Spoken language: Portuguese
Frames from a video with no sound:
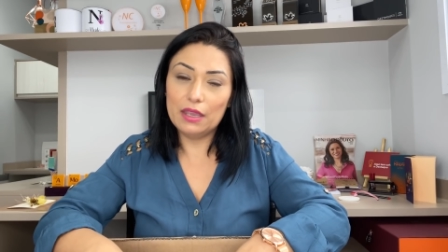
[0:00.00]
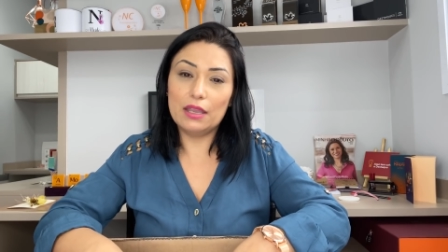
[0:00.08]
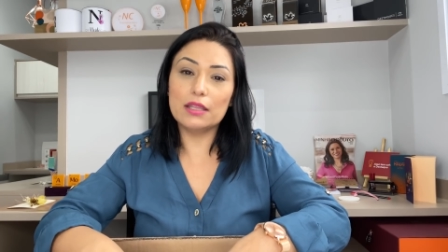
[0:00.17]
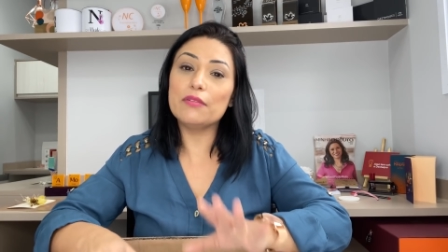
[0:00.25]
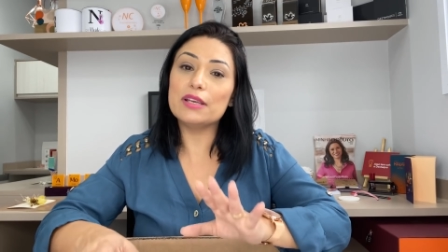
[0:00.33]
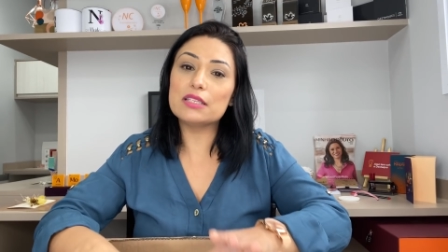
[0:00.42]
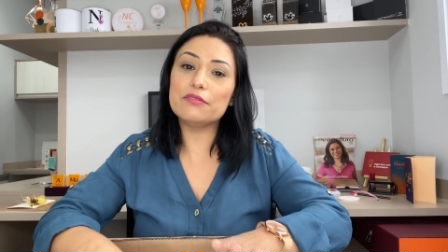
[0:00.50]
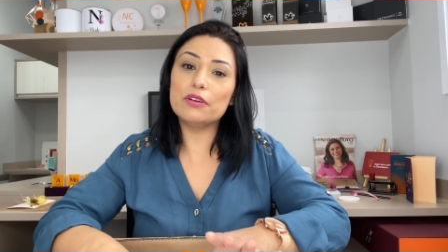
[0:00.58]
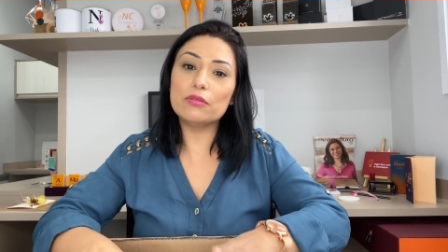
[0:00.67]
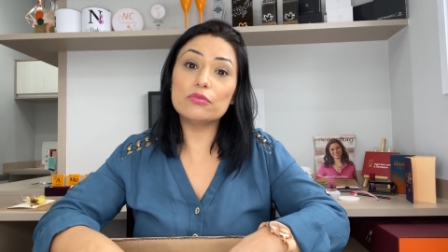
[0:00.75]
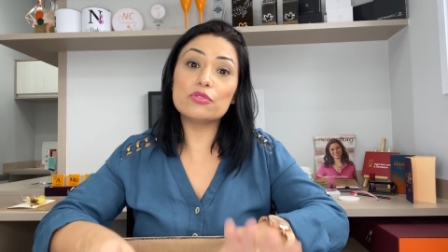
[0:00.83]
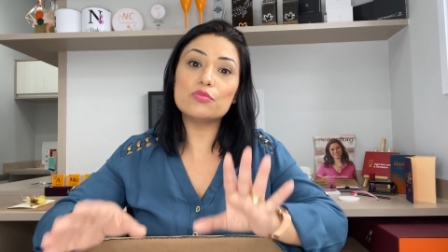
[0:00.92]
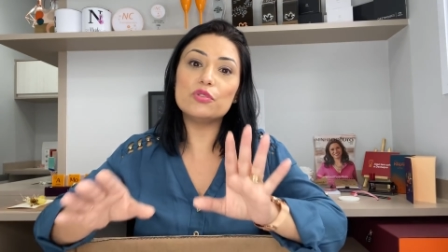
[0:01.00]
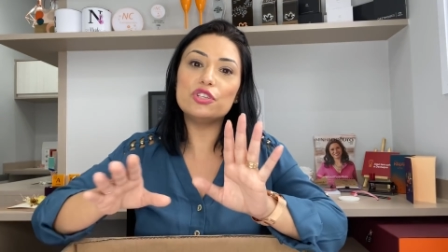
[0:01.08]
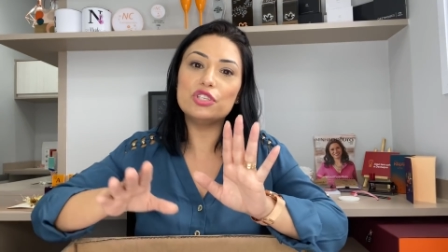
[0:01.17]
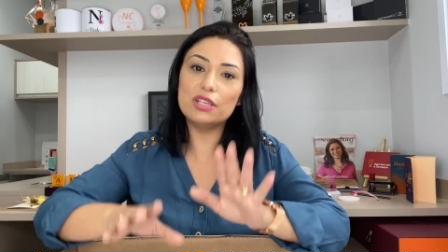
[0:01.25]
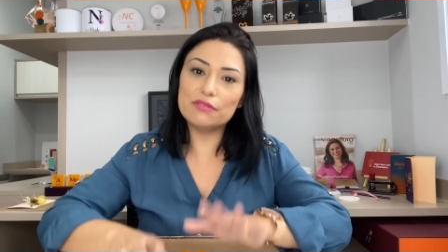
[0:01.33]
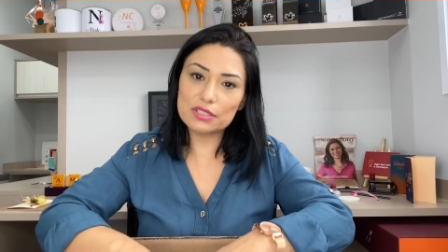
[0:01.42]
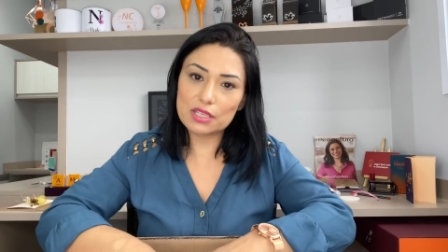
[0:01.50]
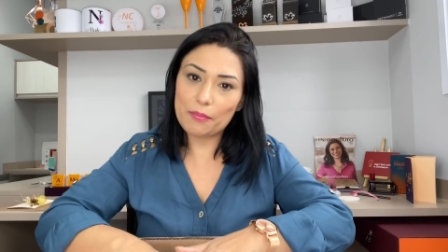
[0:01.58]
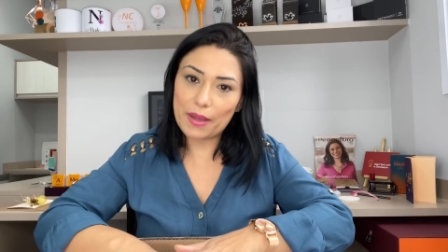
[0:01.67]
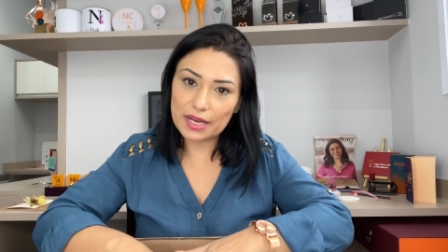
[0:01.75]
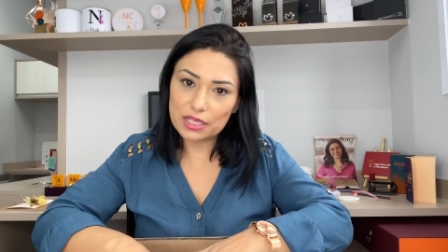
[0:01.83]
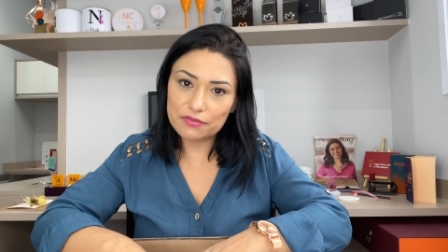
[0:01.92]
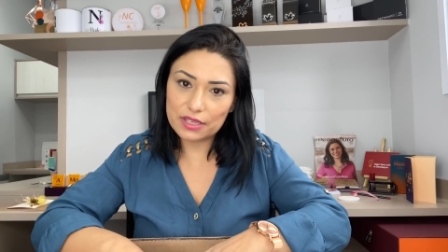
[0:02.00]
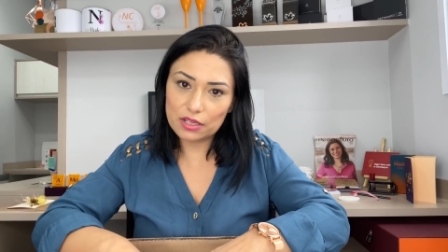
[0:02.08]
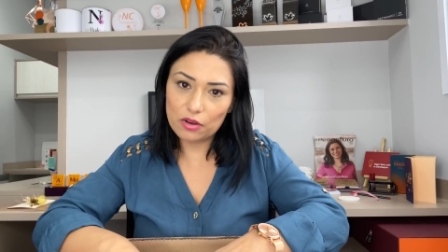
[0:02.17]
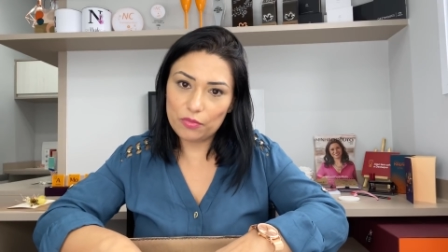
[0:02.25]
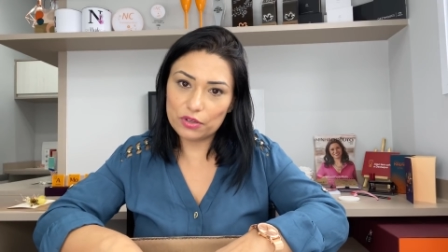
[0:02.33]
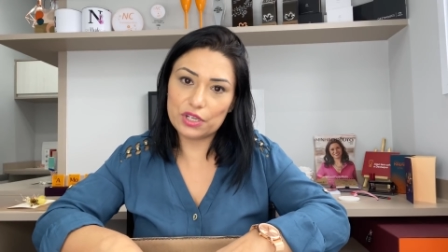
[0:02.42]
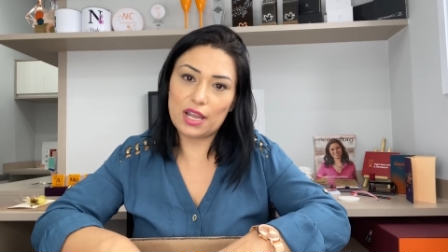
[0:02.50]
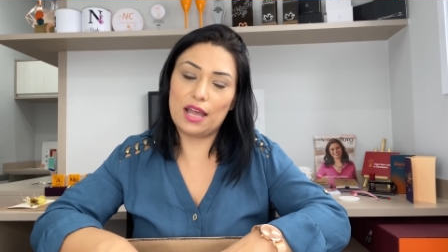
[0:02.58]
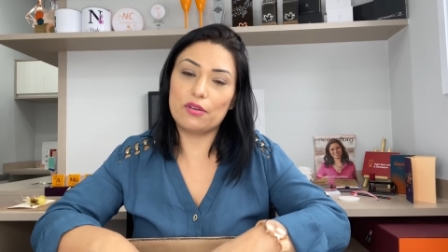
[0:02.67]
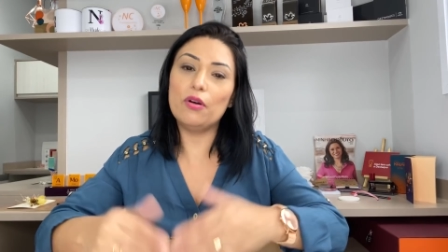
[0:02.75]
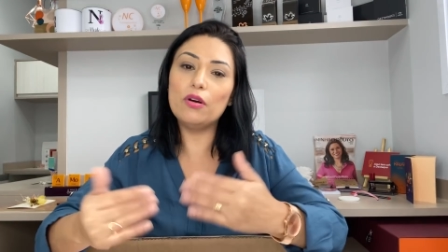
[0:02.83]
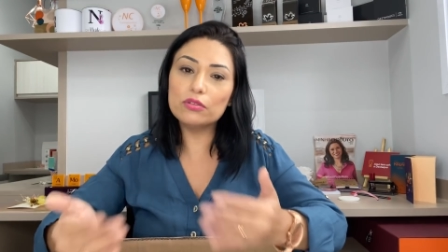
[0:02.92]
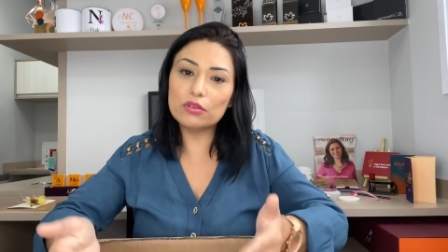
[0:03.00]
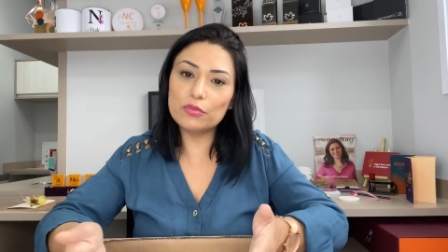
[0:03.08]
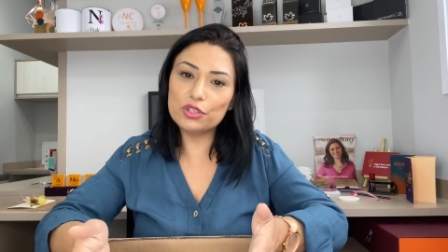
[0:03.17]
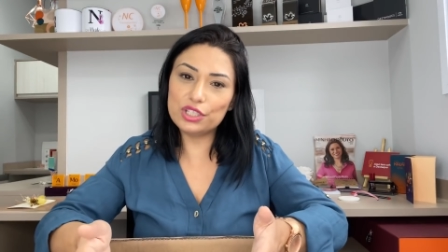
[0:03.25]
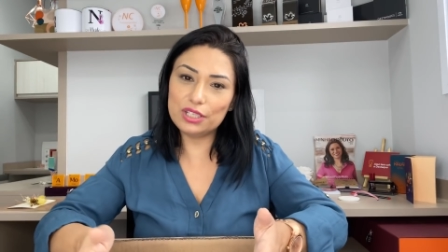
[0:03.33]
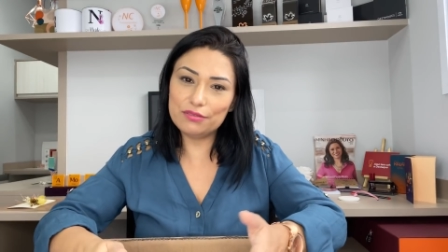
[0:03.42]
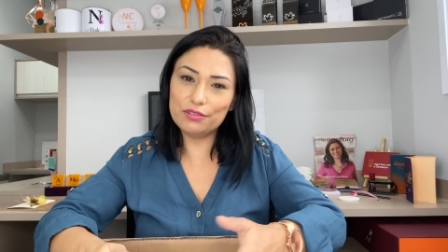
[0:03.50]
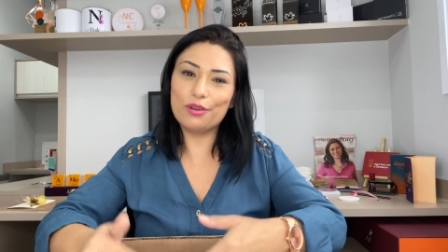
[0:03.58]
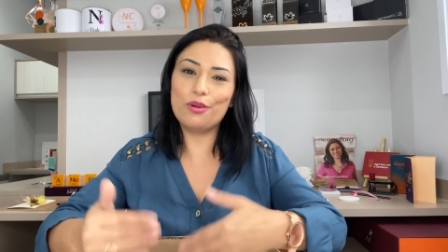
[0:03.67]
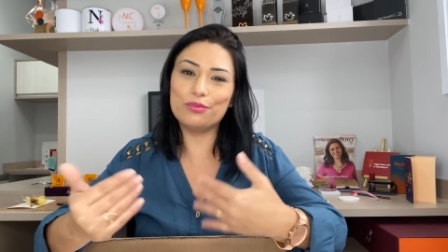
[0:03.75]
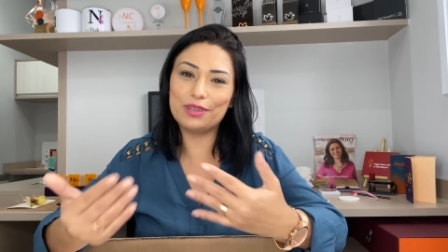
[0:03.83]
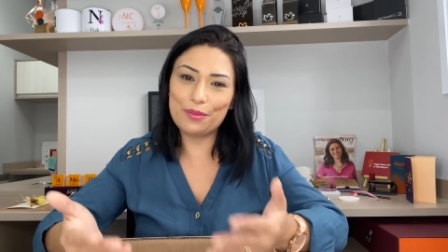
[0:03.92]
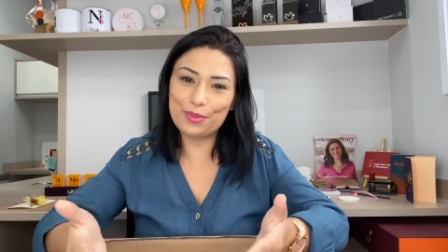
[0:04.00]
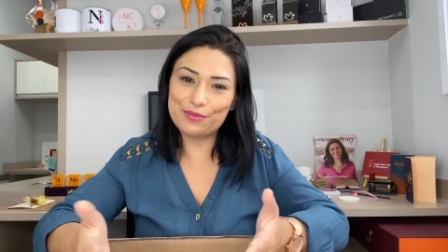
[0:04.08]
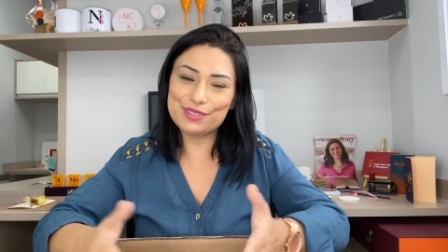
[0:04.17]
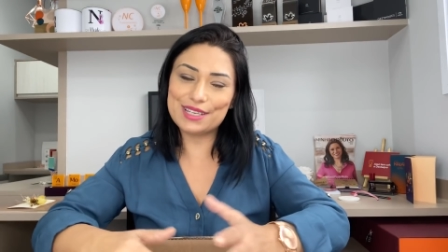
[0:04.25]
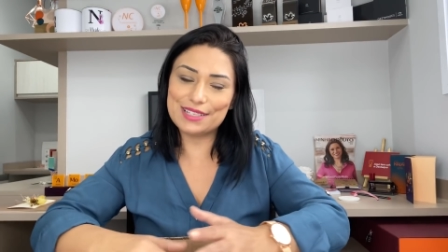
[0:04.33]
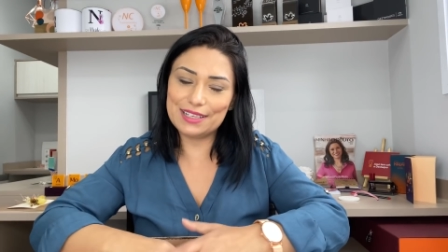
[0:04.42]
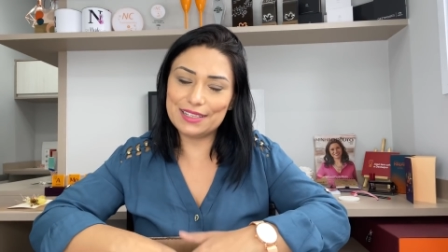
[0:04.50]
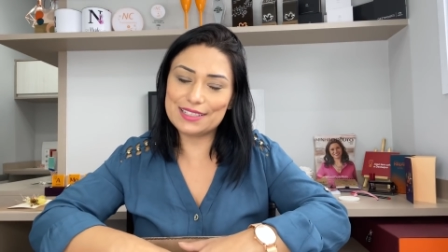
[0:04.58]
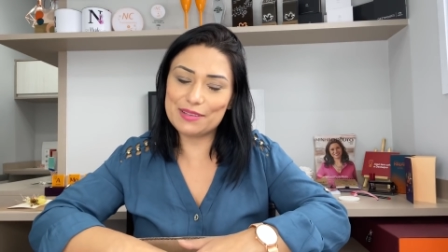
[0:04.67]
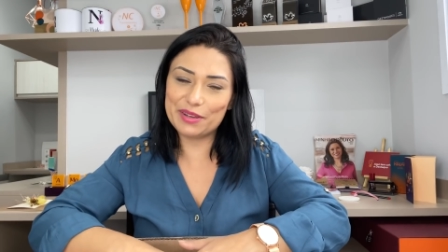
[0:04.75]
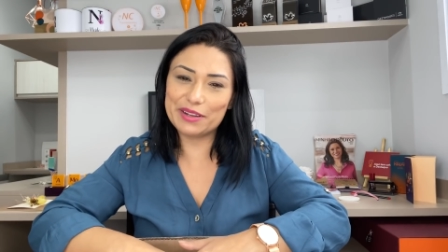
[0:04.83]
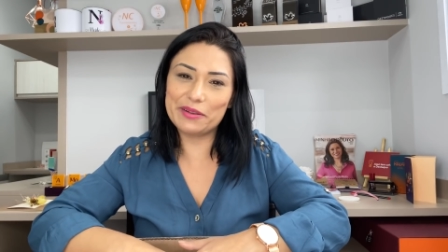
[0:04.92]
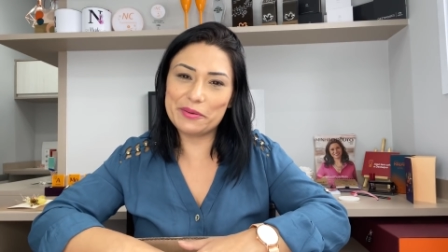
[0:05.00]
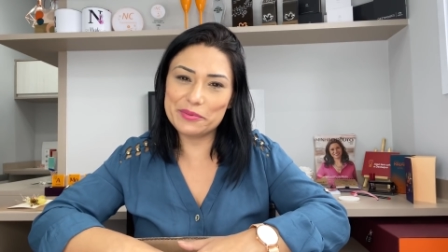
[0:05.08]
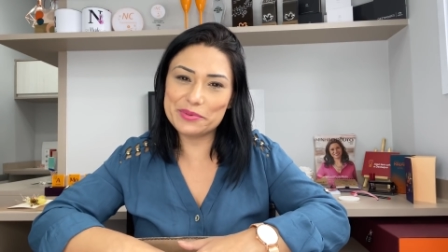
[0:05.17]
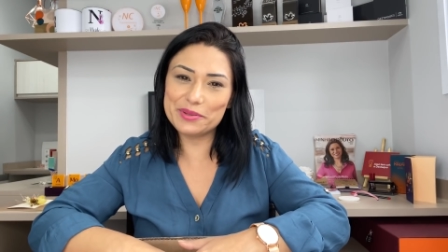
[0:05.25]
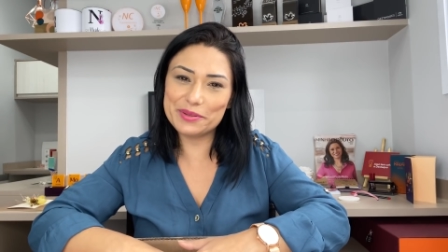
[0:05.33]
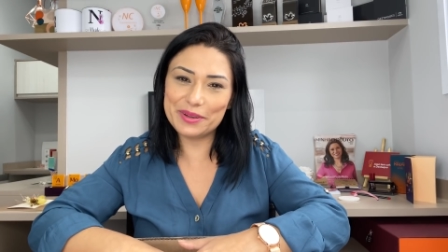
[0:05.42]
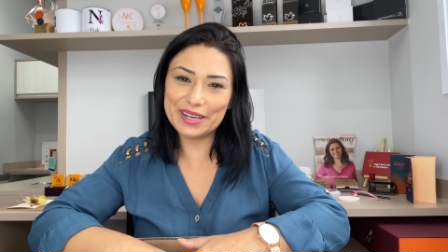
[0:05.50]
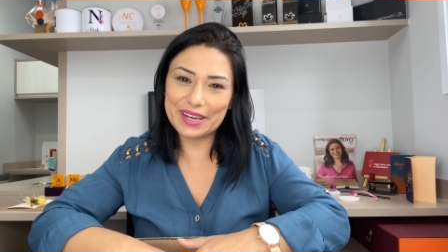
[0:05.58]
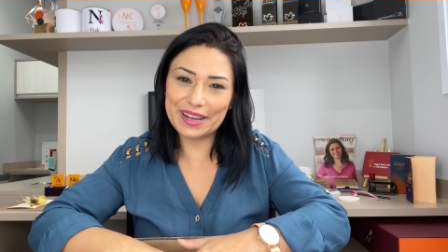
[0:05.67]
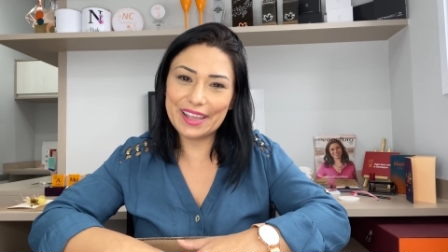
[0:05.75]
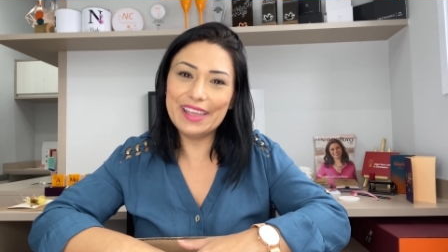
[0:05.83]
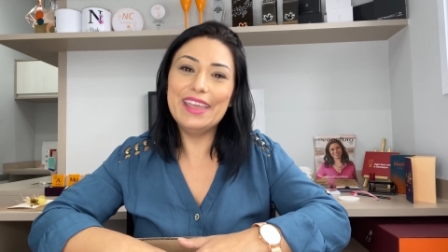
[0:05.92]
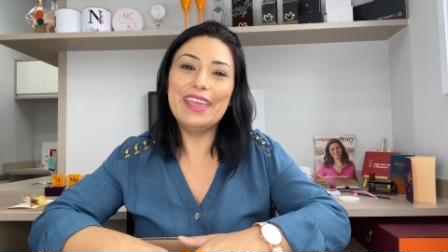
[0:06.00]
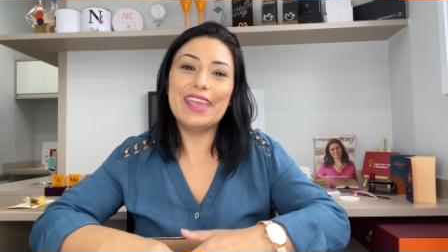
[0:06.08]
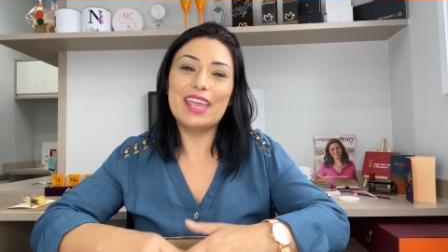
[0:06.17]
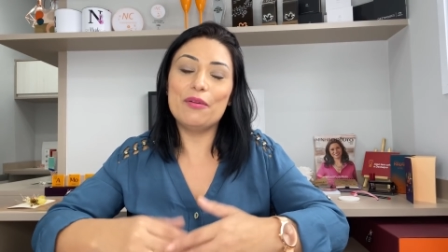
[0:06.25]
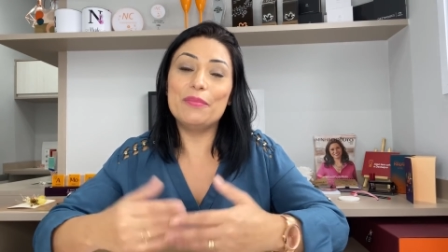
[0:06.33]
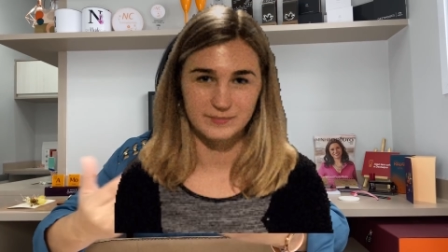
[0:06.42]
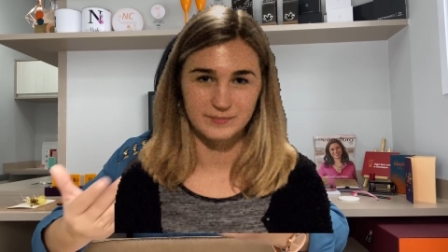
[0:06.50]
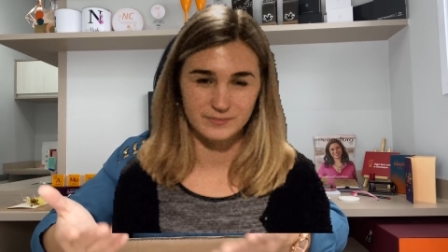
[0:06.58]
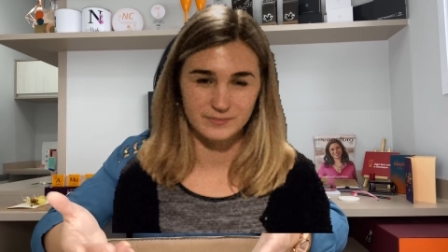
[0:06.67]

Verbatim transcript: Então esse foi um dos motivos que eu parei de vender o Boticário. Outro motivo, contei para vocês aí na semana da consultora, né? Eu briguei